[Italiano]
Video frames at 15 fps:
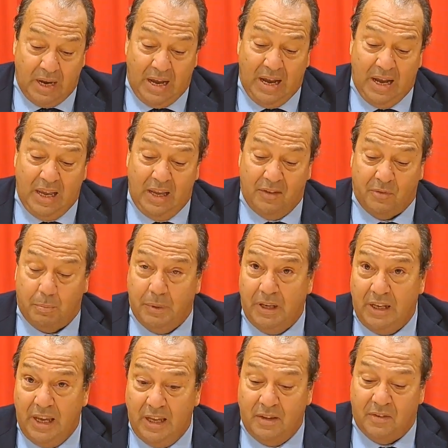a
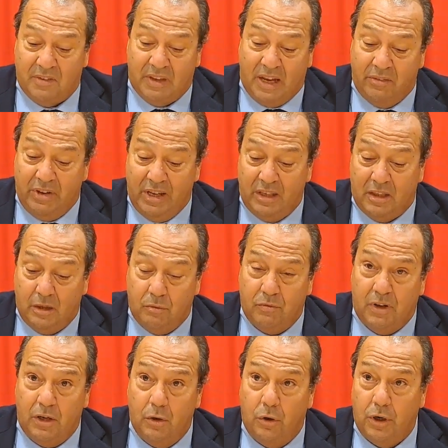esperienza avente un
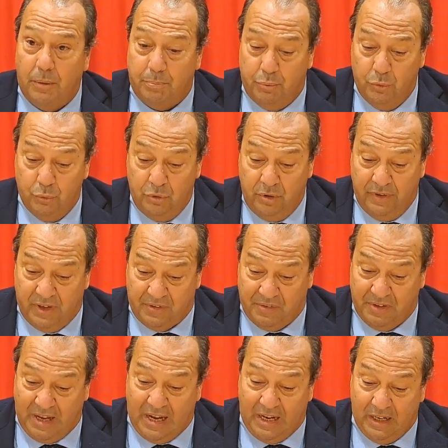valore più
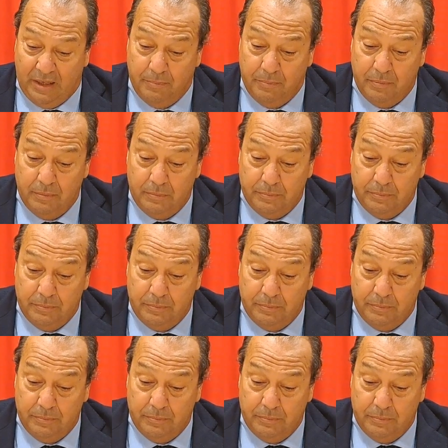universale.